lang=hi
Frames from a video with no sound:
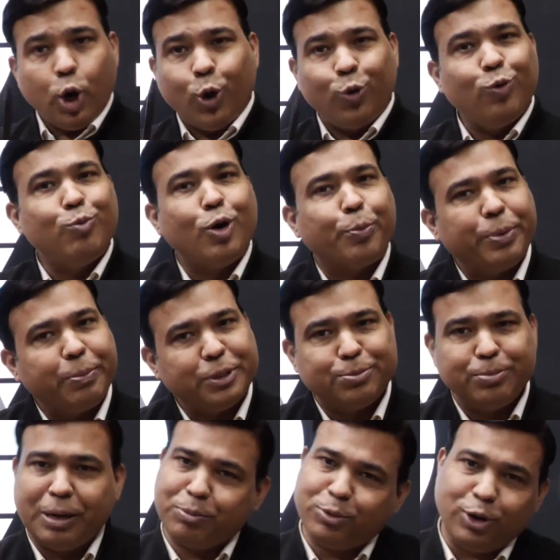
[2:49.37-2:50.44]
और वो मॉक पेपर्स
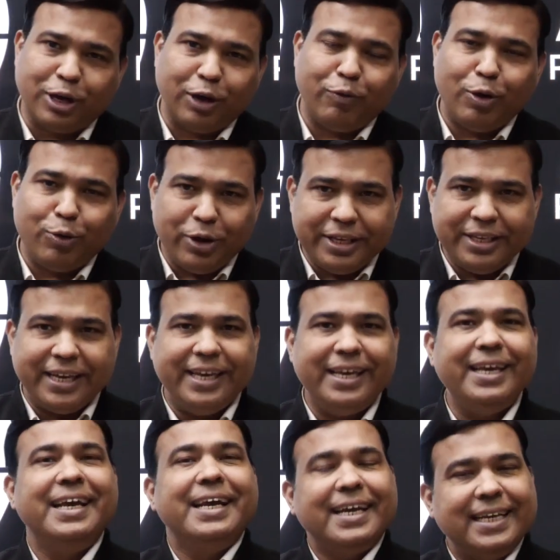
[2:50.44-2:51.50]
मैं आपको करवाऊंगा यहीं